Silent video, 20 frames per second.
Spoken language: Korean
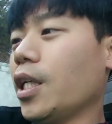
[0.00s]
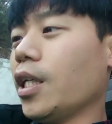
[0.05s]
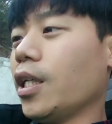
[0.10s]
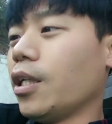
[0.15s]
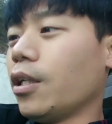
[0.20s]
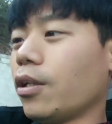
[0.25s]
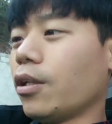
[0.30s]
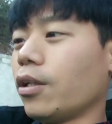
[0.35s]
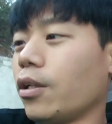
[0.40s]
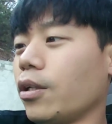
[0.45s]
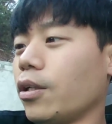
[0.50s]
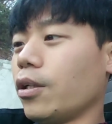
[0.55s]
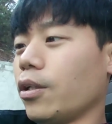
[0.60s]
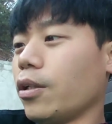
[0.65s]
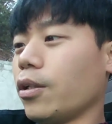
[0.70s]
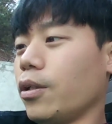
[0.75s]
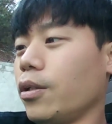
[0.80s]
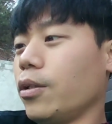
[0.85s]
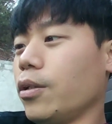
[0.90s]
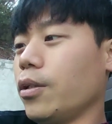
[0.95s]

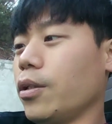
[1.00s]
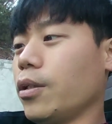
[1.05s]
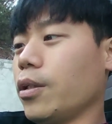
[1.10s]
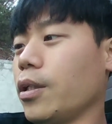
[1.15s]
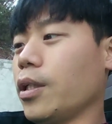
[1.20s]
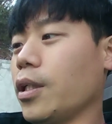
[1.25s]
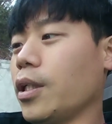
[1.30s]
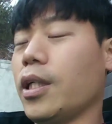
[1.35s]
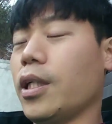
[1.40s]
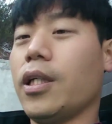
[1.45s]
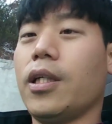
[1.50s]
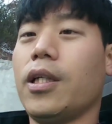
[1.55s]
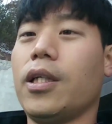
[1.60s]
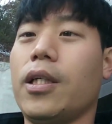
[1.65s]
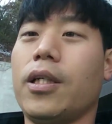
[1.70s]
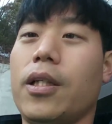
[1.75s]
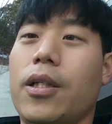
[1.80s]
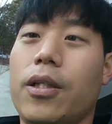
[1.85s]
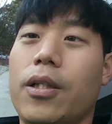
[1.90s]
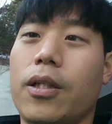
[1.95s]
어
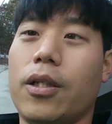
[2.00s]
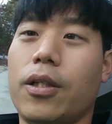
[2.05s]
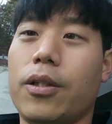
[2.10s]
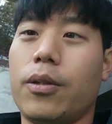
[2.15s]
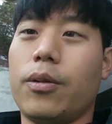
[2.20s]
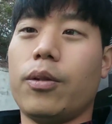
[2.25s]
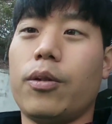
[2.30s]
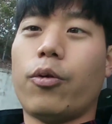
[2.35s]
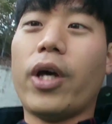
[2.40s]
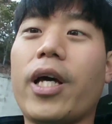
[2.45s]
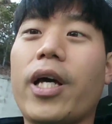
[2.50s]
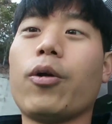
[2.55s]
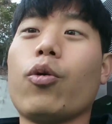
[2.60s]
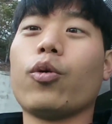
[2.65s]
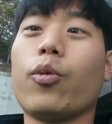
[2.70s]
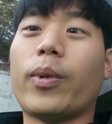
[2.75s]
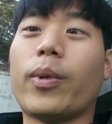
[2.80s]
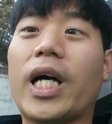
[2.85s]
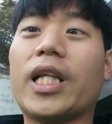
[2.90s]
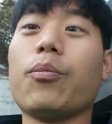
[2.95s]
뇌로
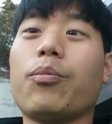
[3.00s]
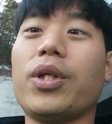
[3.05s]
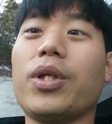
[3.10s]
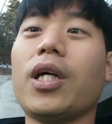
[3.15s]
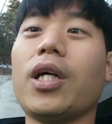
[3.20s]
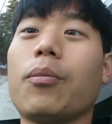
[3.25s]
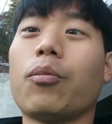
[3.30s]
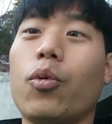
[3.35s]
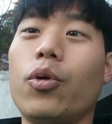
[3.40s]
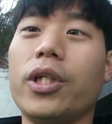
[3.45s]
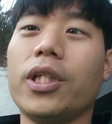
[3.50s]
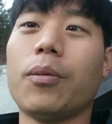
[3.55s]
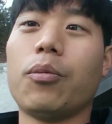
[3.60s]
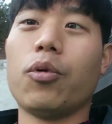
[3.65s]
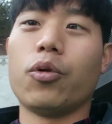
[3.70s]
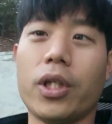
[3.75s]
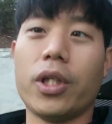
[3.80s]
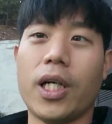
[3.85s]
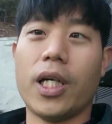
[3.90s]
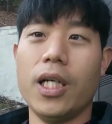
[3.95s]
많은 피가 몰리다
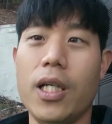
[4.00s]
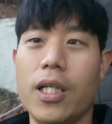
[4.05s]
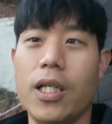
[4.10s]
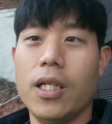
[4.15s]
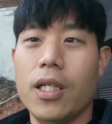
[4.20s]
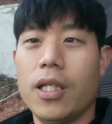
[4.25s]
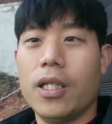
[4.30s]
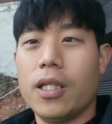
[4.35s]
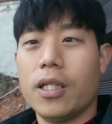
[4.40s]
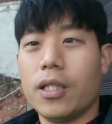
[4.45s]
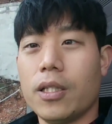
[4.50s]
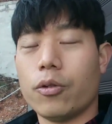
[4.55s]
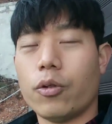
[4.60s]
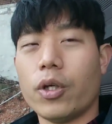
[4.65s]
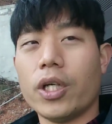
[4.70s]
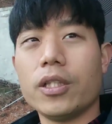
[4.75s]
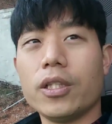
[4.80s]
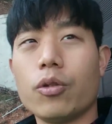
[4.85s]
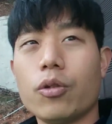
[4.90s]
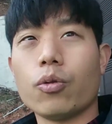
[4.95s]
보니까
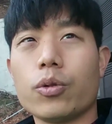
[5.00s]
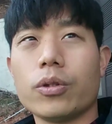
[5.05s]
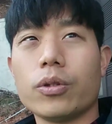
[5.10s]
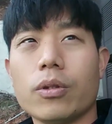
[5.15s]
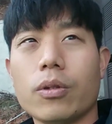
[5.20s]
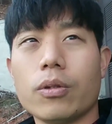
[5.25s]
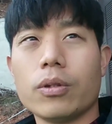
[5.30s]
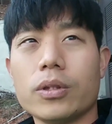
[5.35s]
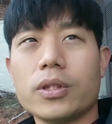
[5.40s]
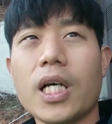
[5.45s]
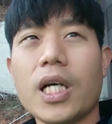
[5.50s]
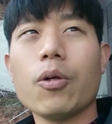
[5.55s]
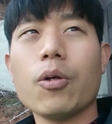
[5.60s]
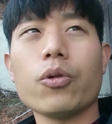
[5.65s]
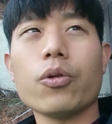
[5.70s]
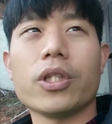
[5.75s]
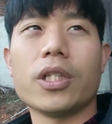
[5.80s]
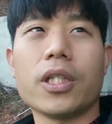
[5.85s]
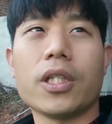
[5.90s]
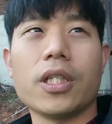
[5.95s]
뇌는 또
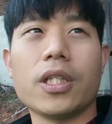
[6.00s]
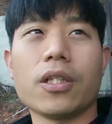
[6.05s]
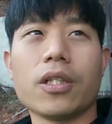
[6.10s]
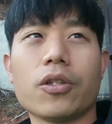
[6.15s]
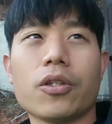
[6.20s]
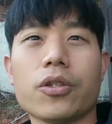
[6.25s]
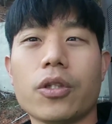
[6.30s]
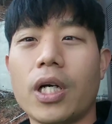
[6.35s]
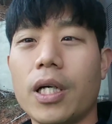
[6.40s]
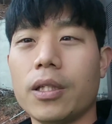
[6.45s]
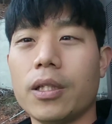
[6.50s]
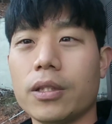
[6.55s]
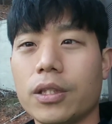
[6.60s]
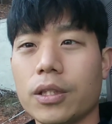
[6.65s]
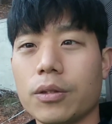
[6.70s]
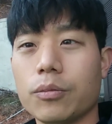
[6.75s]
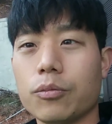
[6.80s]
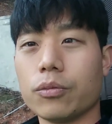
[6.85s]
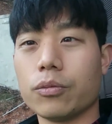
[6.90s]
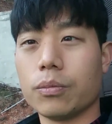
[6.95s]
착오를 일으키는 거죠. 아,
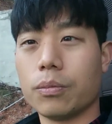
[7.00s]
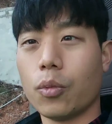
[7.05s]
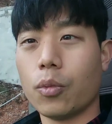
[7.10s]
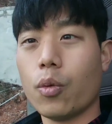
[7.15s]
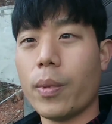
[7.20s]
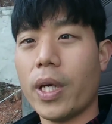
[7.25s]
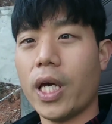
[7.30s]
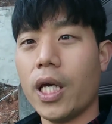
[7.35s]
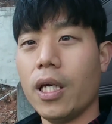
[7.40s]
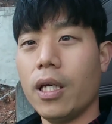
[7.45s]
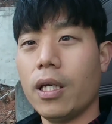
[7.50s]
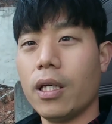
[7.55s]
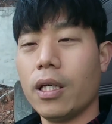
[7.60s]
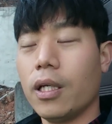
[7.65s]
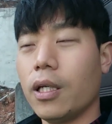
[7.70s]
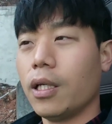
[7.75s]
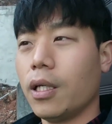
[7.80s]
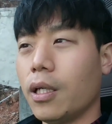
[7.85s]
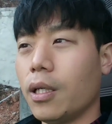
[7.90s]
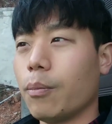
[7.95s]
지금 몸에
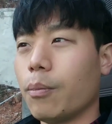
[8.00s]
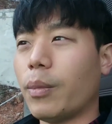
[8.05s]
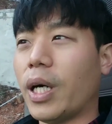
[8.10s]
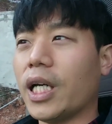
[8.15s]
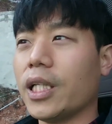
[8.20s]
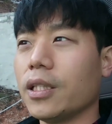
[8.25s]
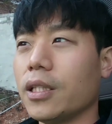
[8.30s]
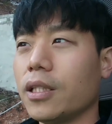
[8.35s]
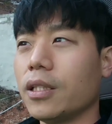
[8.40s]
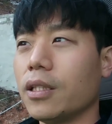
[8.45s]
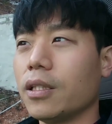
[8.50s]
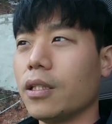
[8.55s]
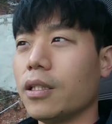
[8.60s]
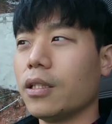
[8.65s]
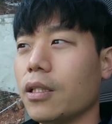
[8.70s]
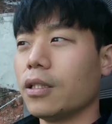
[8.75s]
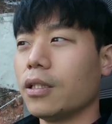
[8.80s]
많은